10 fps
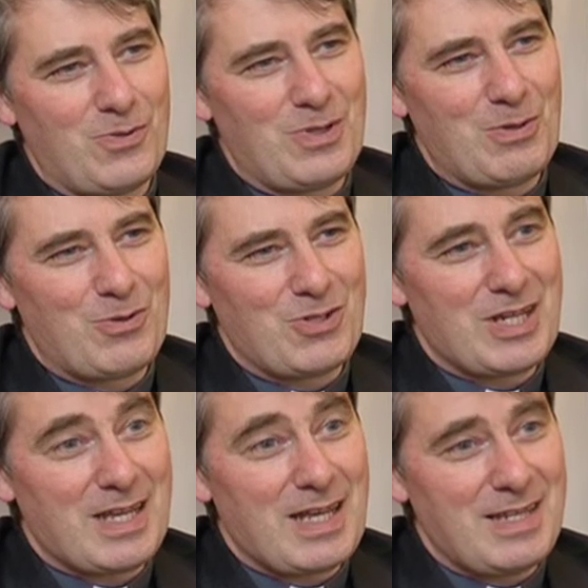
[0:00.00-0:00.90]

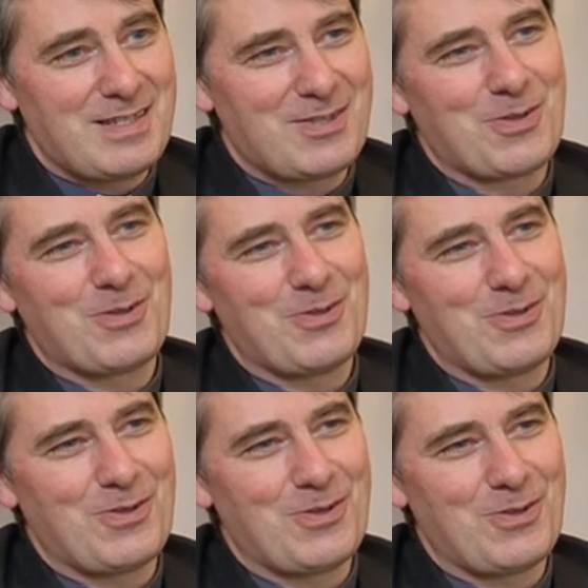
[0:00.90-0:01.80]
théologie réaliste
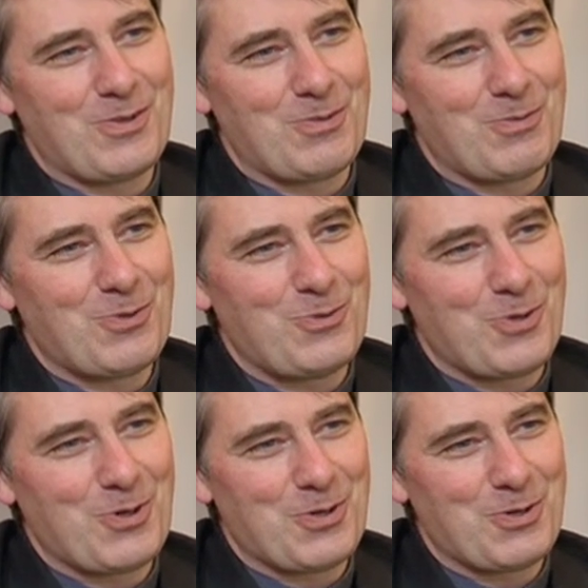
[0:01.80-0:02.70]
du
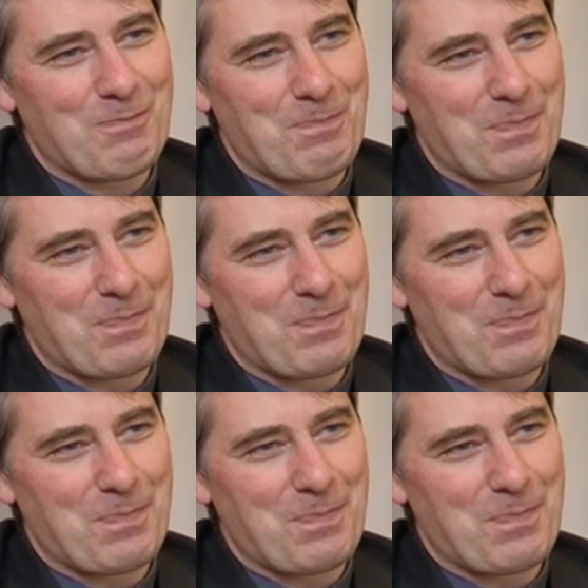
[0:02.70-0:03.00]
corps.